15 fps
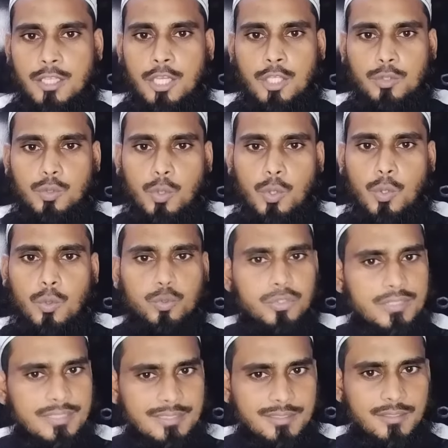तो उस
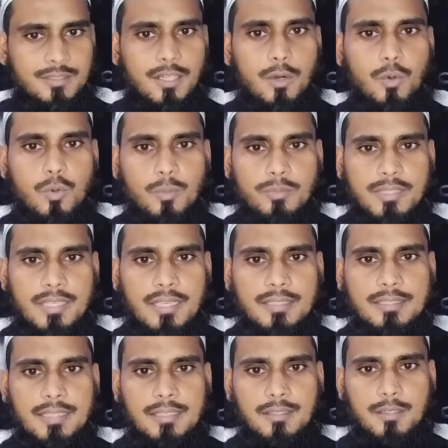इंक का हुक्म यह है कि इंक